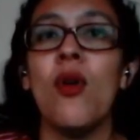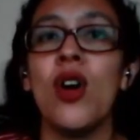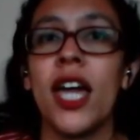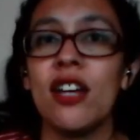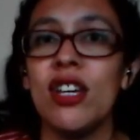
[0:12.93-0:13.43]

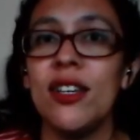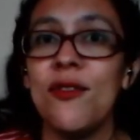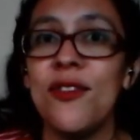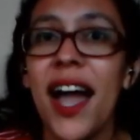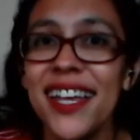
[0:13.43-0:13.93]
Porque a
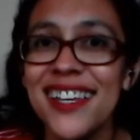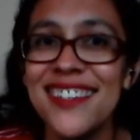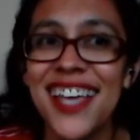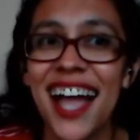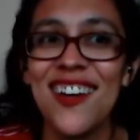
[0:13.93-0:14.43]
gente vai
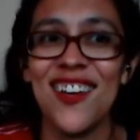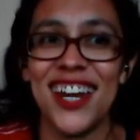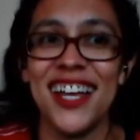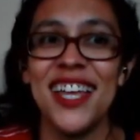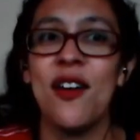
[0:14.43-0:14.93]
iniciar
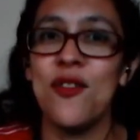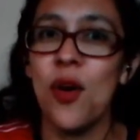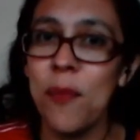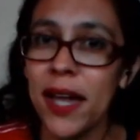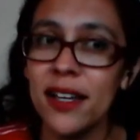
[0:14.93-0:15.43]
agora.
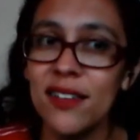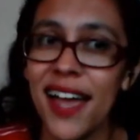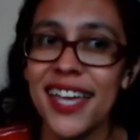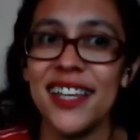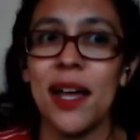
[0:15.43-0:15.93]
Vão pegando
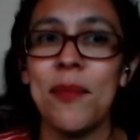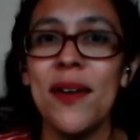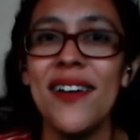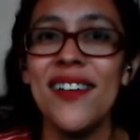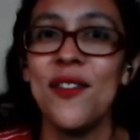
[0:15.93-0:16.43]
aí, tá
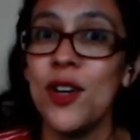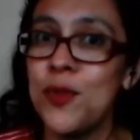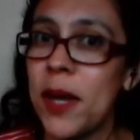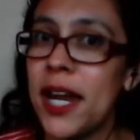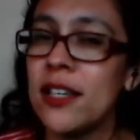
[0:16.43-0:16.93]
bom? Vou
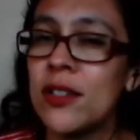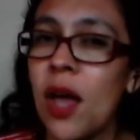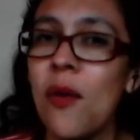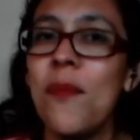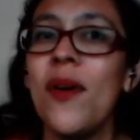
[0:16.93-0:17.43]
esperar
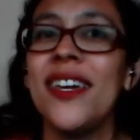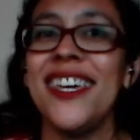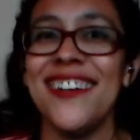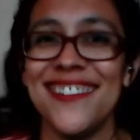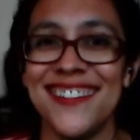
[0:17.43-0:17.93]
só um
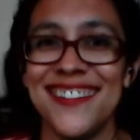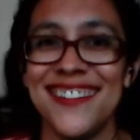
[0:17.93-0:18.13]
pouquinho. Assim-